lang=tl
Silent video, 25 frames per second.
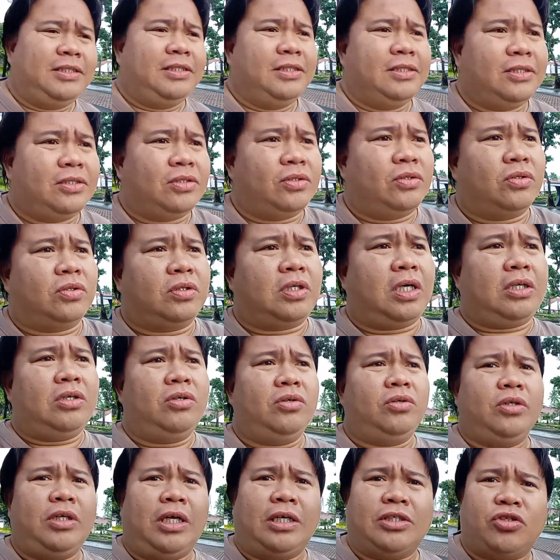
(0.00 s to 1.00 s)
so
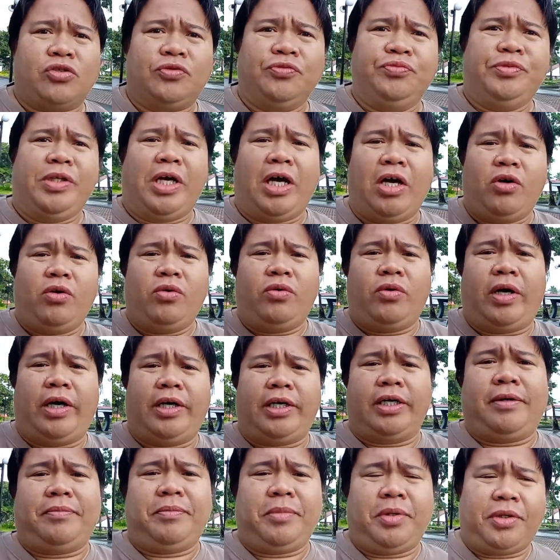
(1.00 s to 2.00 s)
karon as of now
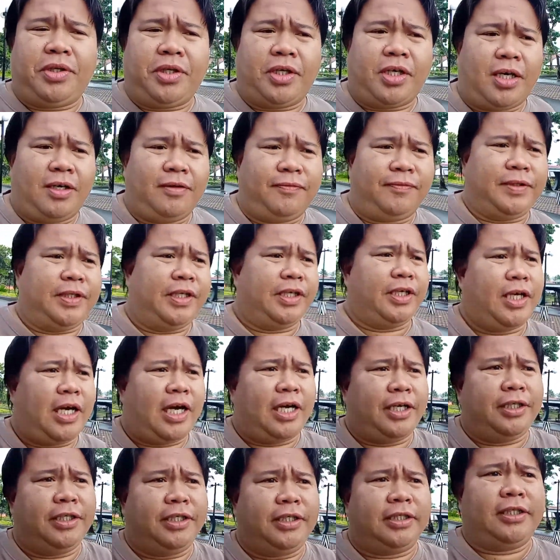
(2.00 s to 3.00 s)
I am a recovering
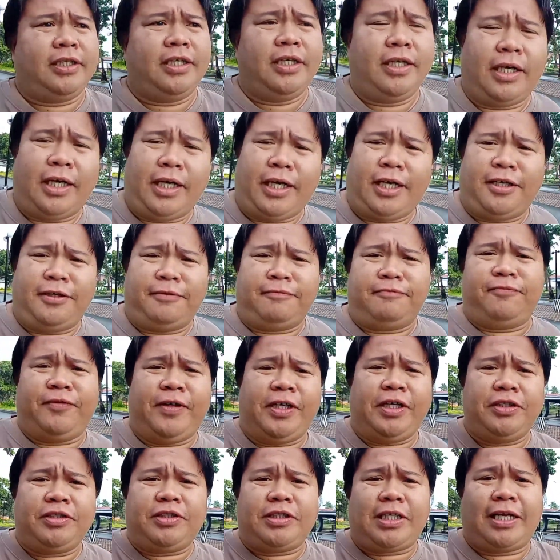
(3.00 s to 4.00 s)
addict I am
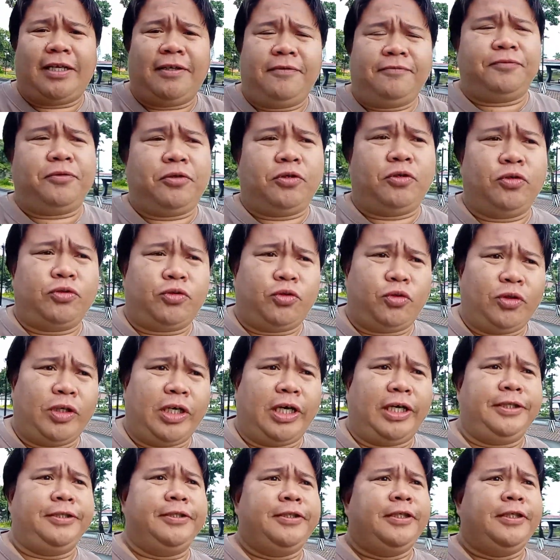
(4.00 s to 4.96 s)
very thankful to God